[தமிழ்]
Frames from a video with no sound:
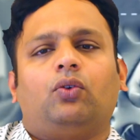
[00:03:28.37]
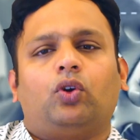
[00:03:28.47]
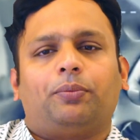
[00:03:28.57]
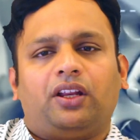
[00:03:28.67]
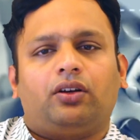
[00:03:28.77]

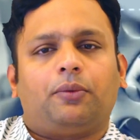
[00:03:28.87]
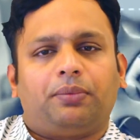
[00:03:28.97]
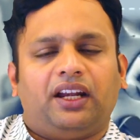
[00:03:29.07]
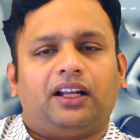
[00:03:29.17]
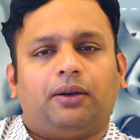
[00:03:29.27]
ஒரு பர்டிகுலர்
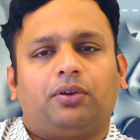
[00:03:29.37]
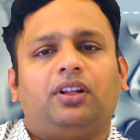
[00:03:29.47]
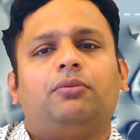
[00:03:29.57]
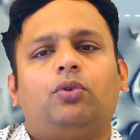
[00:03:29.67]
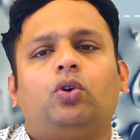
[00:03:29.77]
பீரியடுக்கு
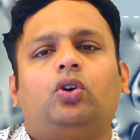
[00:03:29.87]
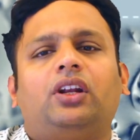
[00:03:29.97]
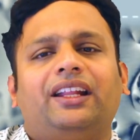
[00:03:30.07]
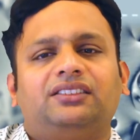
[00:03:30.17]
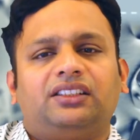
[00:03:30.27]
அப்புறம் அந்த
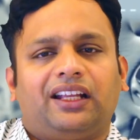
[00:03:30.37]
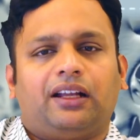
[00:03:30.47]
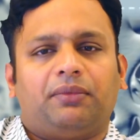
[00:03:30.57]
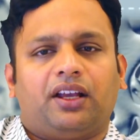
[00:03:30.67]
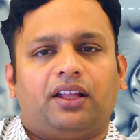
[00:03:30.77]
போனோட டென்சிட்டி
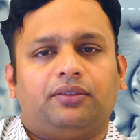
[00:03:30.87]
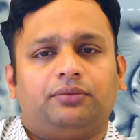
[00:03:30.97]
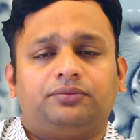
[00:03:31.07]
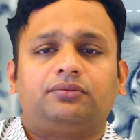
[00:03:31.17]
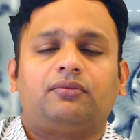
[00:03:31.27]
கம்மியாகுது
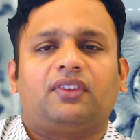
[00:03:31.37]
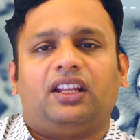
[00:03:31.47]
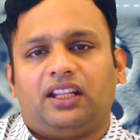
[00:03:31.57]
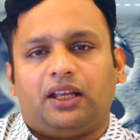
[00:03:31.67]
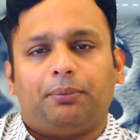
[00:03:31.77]

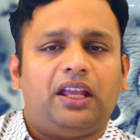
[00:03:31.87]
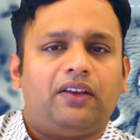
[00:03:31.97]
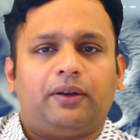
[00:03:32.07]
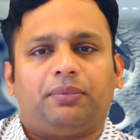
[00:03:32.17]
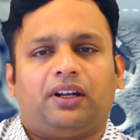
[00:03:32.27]
நீங்கள் அதை எப்படி ஈக்வேட்